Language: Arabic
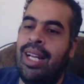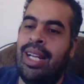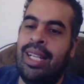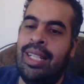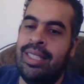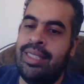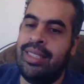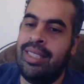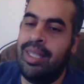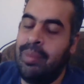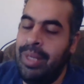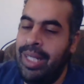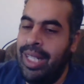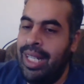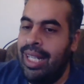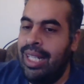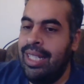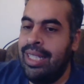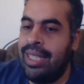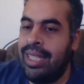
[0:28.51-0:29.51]
هل
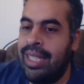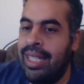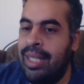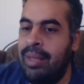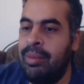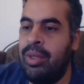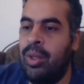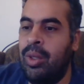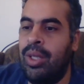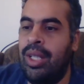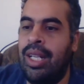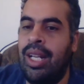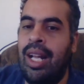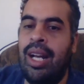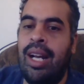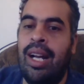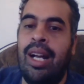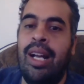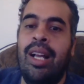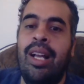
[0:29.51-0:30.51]
التابعي قال الكلام ده ولا
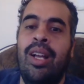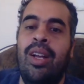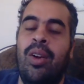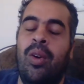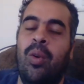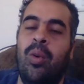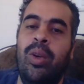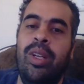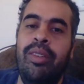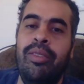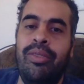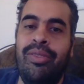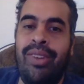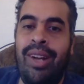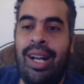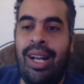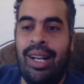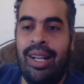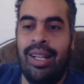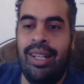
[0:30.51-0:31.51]
لا
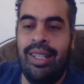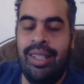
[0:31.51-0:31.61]
وينفع